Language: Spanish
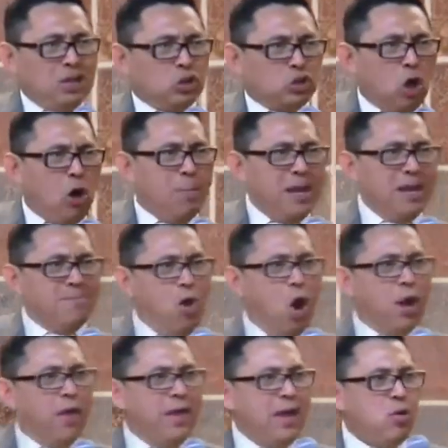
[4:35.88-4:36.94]
Cristo
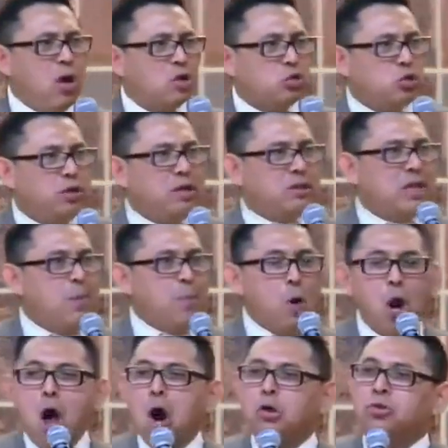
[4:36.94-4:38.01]
mismo le dijo a sus
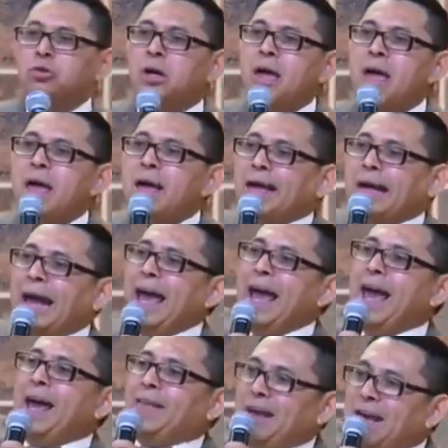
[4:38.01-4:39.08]
discípulos,
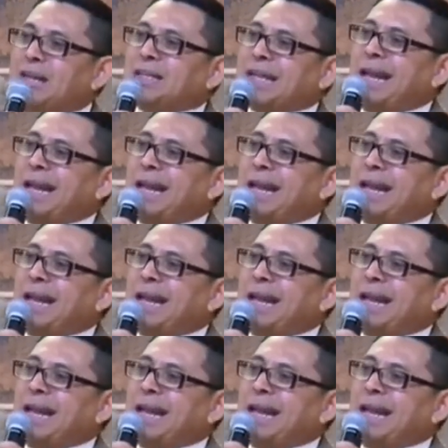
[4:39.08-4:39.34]
¿qué